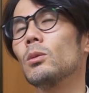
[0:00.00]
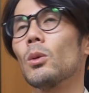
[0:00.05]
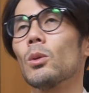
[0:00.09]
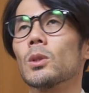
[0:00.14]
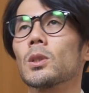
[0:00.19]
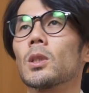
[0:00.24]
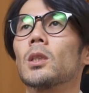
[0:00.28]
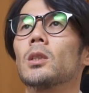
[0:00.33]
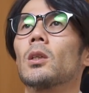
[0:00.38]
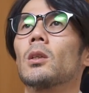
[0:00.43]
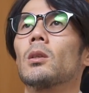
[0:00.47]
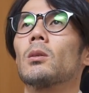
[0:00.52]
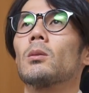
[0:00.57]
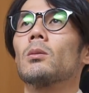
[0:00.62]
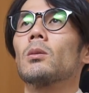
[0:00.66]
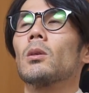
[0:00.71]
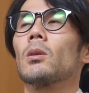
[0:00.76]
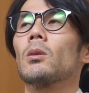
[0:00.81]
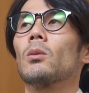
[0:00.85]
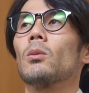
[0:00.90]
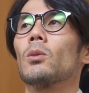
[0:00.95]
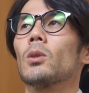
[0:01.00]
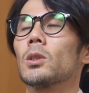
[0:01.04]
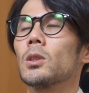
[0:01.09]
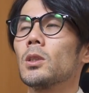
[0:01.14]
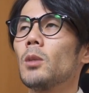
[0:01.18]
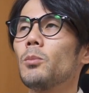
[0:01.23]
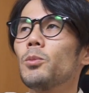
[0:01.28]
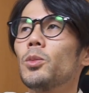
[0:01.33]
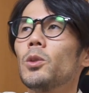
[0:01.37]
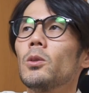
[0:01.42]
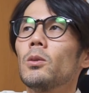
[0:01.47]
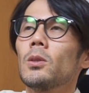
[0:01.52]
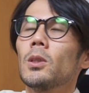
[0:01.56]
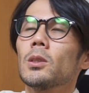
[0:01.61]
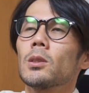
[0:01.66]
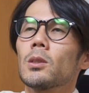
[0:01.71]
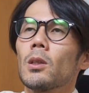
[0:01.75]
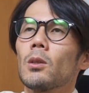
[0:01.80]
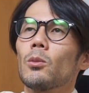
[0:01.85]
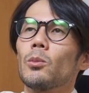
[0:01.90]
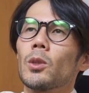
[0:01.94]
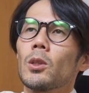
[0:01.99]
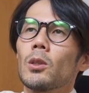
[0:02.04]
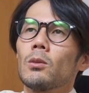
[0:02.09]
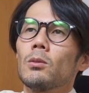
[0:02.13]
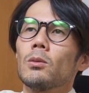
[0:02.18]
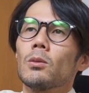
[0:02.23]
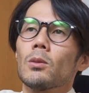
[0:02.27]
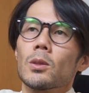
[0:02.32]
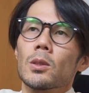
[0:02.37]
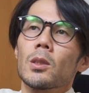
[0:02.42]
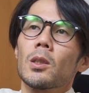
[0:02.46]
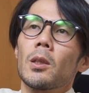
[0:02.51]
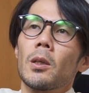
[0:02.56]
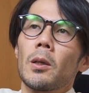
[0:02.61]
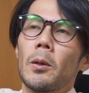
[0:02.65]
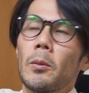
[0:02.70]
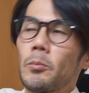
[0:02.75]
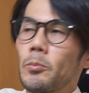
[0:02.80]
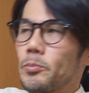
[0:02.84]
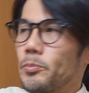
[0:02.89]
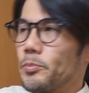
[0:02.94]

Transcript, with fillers: をつけちゃってるんだけど、俺スナップ用のレンズ結構メタルフード好きで、